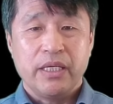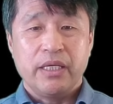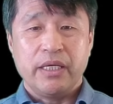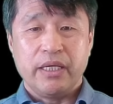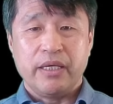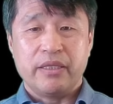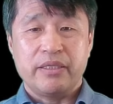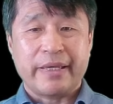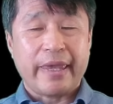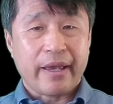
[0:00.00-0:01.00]
예,
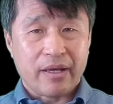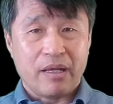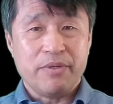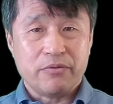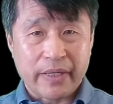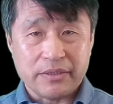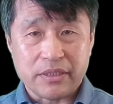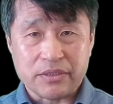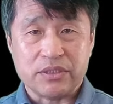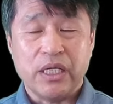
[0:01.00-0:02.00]
the economic
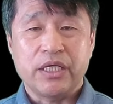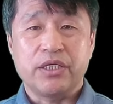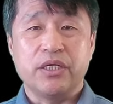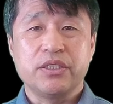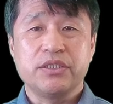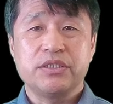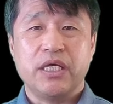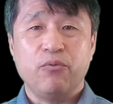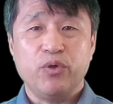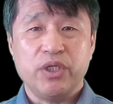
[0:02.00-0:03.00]
crisis
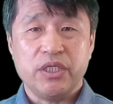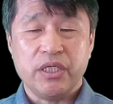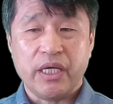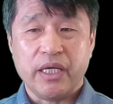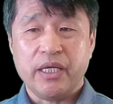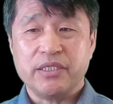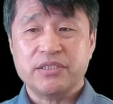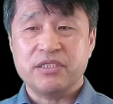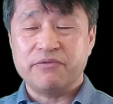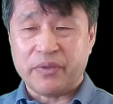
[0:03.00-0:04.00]
경제 위기의
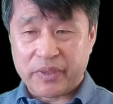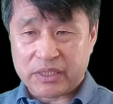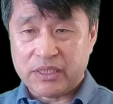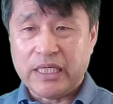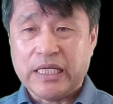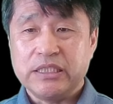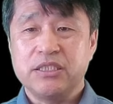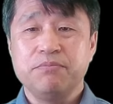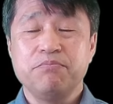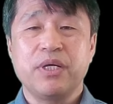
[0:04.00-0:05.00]
severity
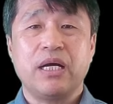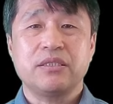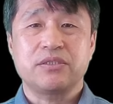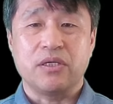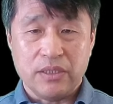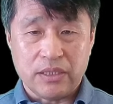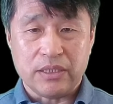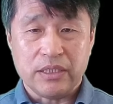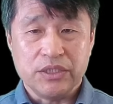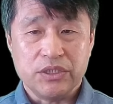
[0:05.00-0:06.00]

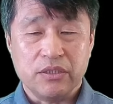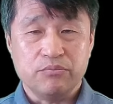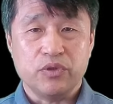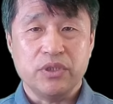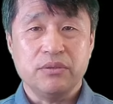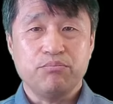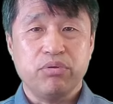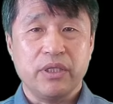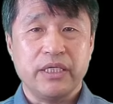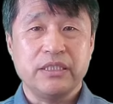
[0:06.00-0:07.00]
심각성을 정부는
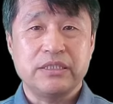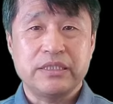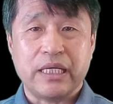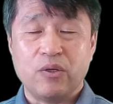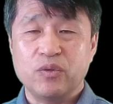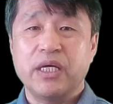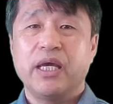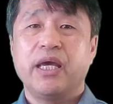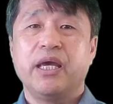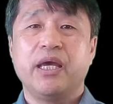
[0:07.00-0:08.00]
play down
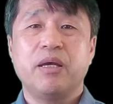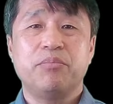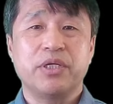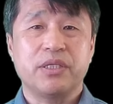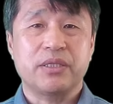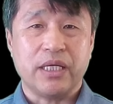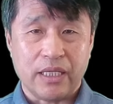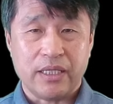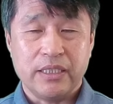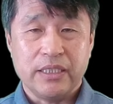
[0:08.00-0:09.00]
해버렸다.